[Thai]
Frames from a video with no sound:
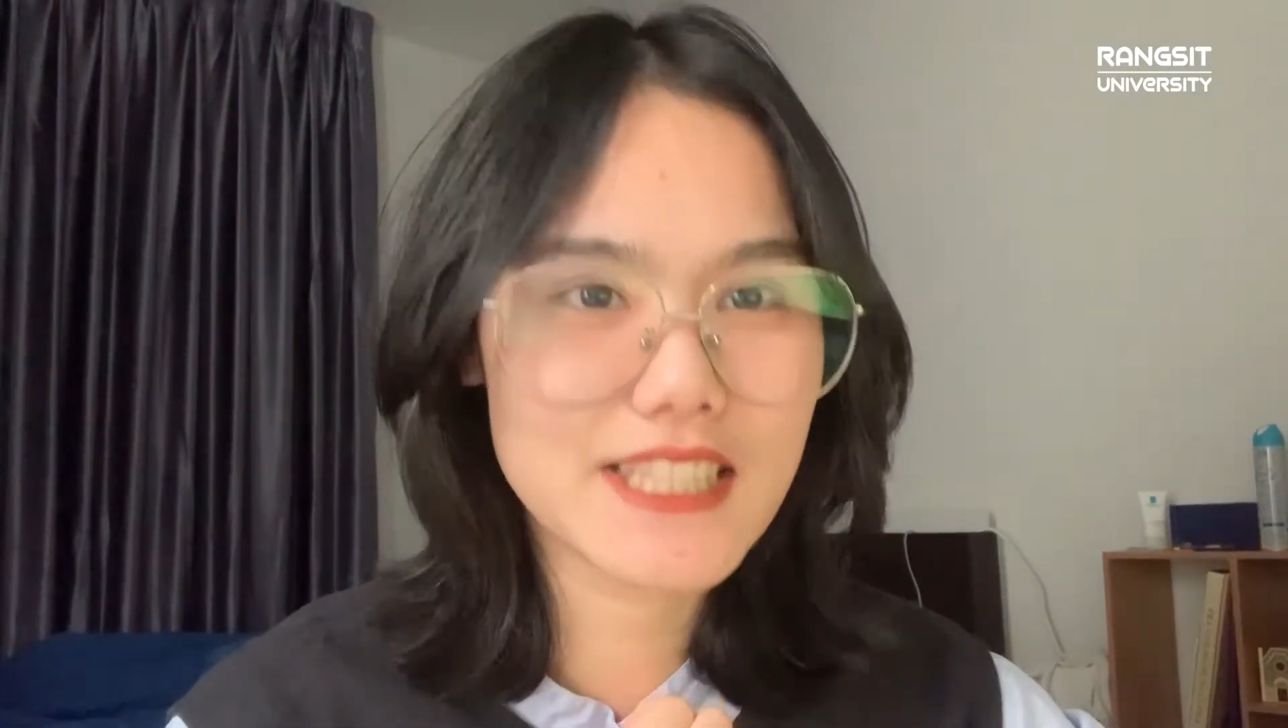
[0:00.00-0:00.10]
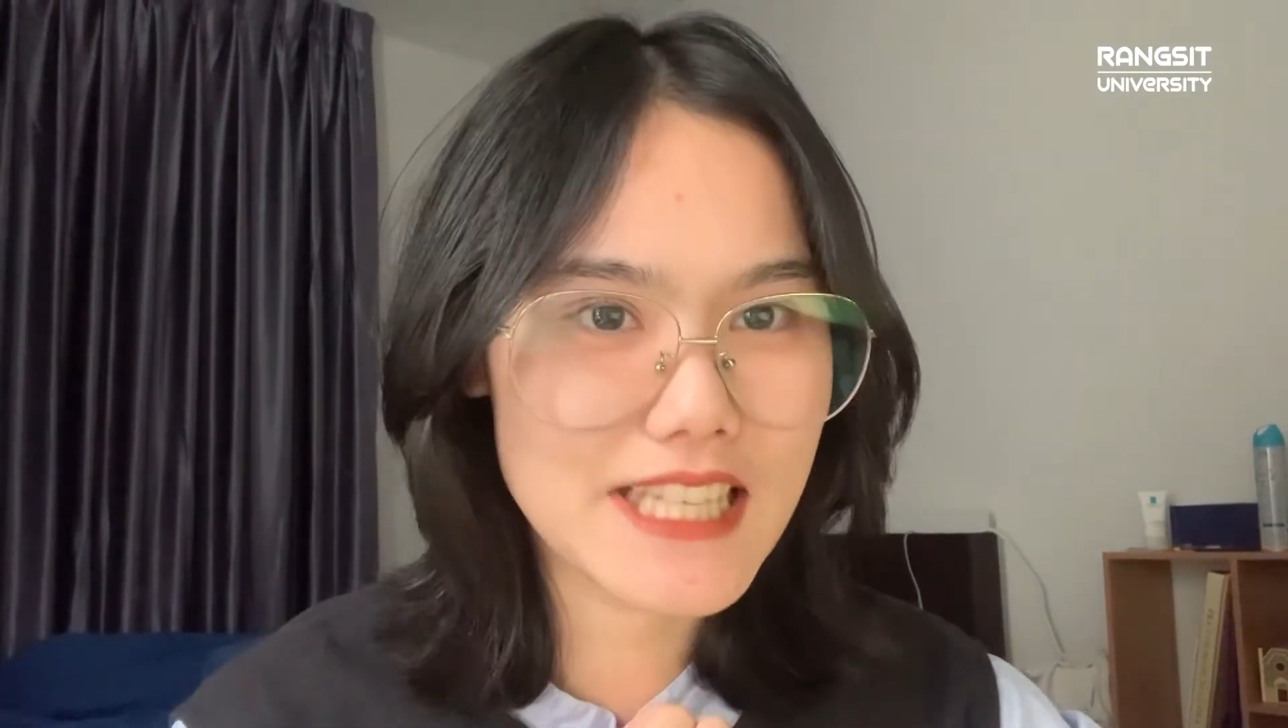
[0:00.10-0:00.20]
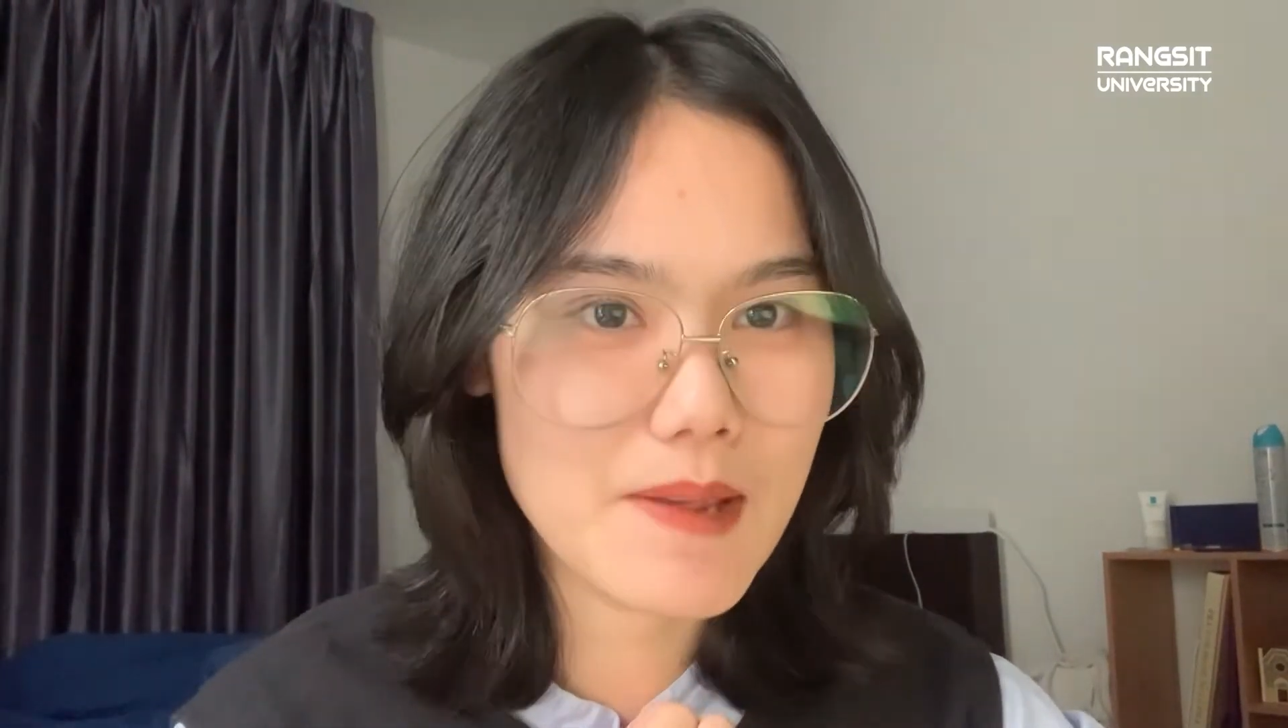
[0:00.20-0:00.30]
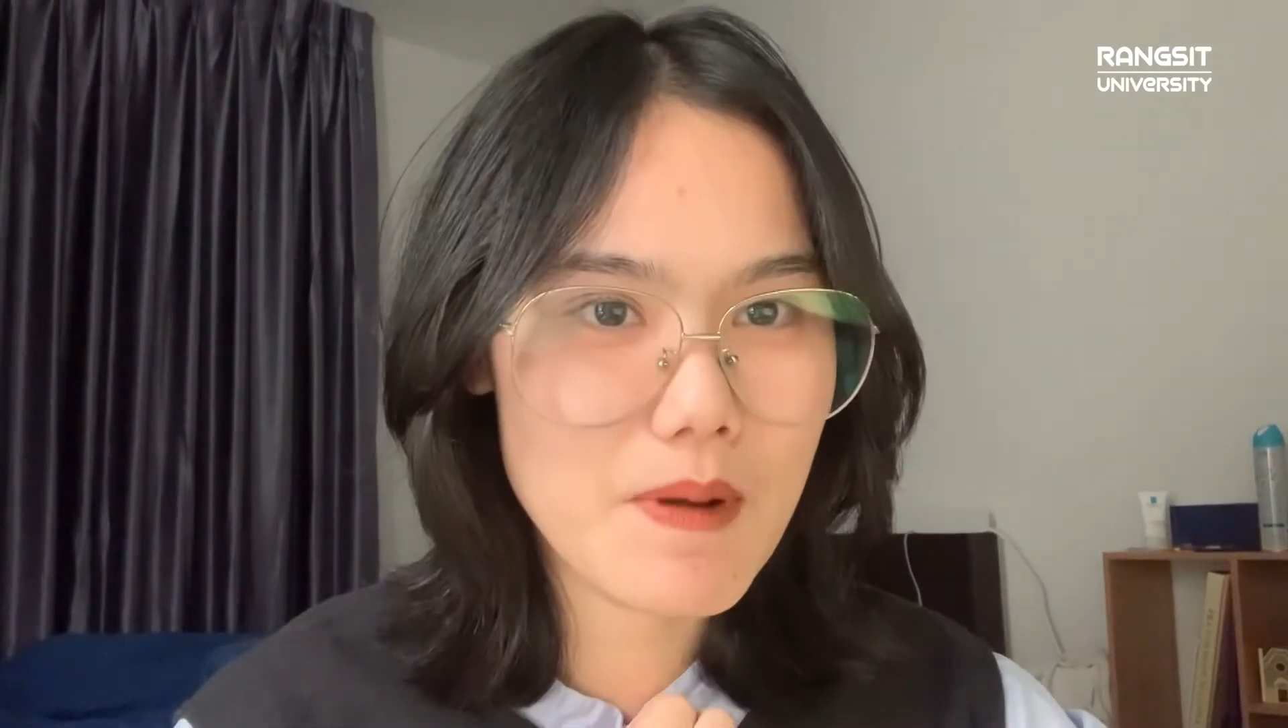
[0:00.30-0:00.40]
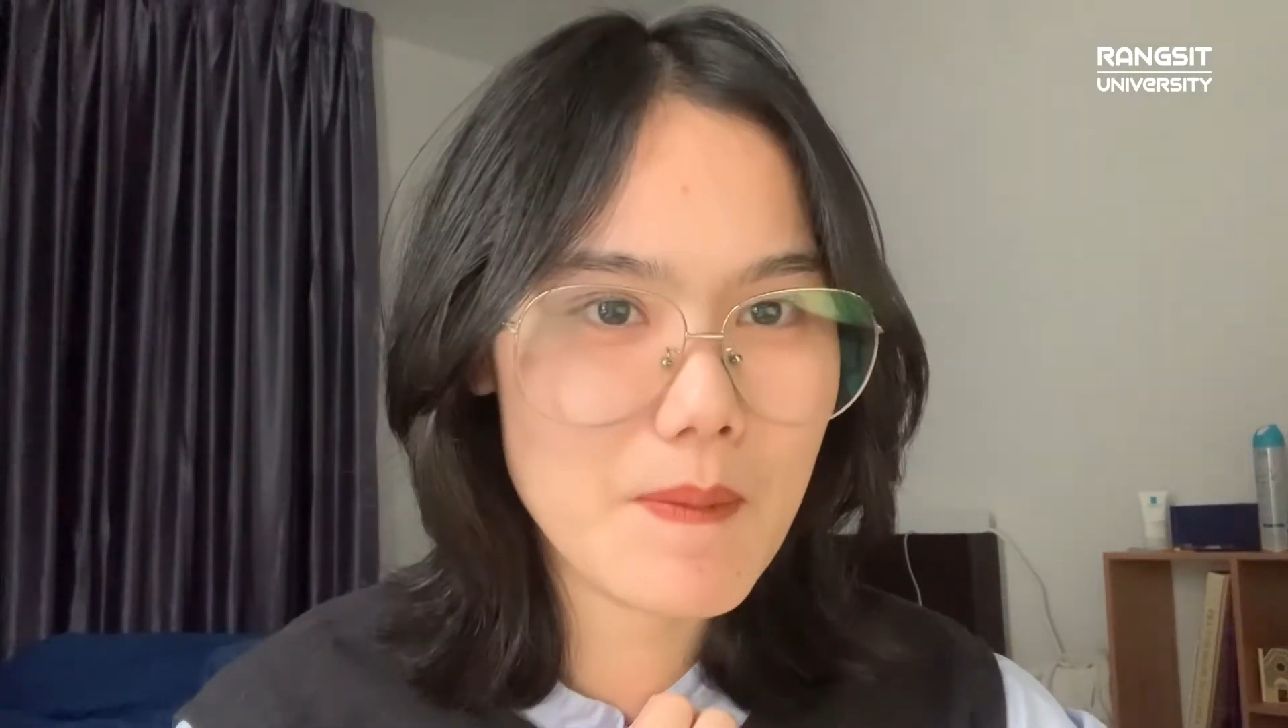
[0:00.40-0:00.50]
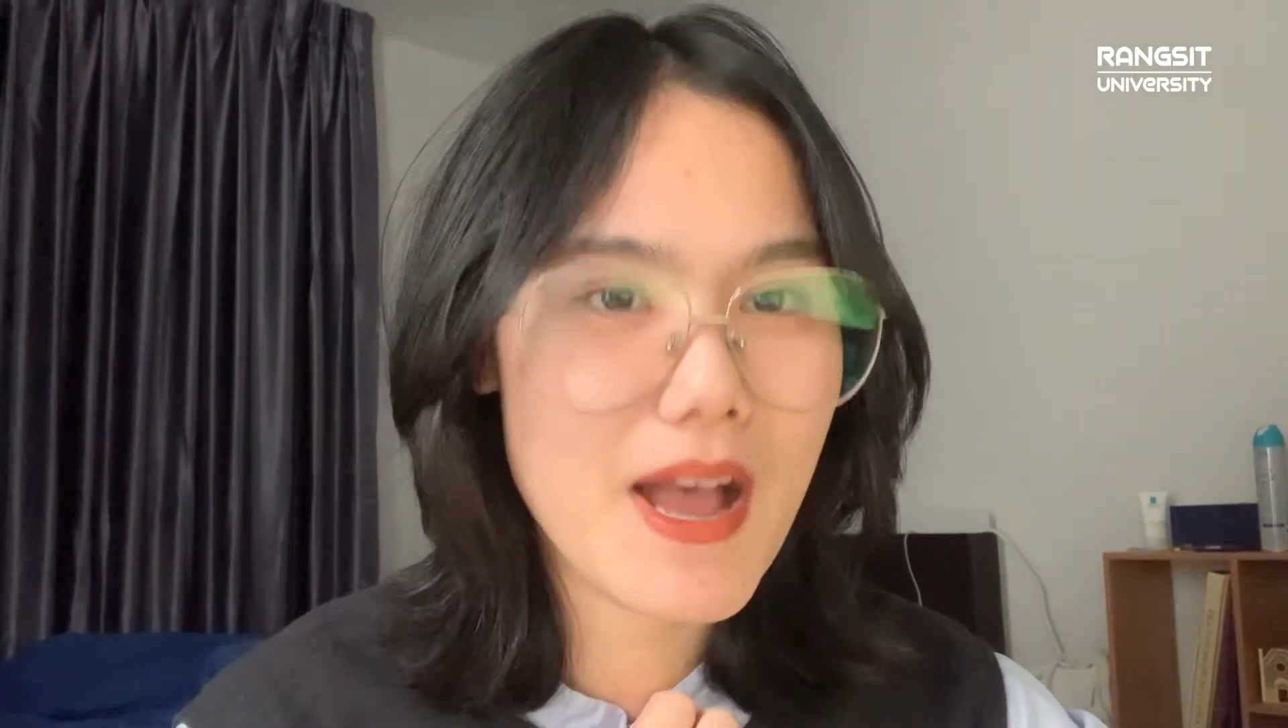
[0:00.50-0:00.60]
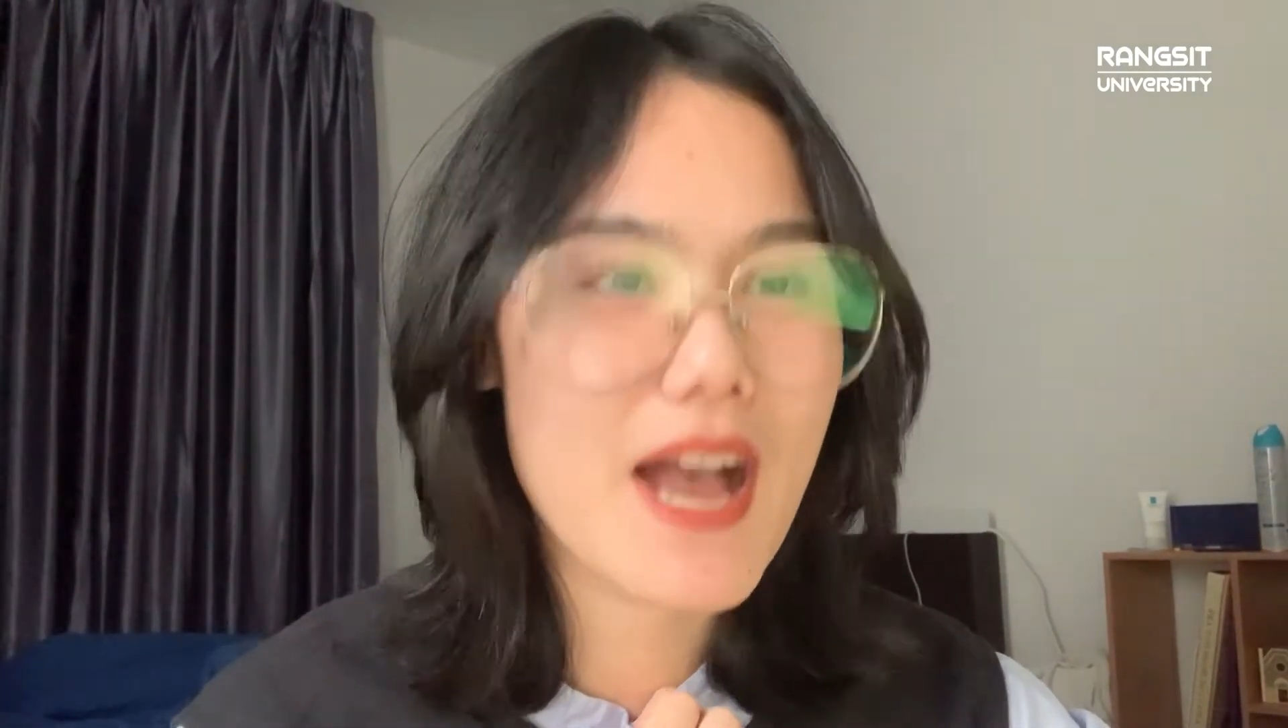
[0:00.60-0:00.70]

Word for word: ดีใจมา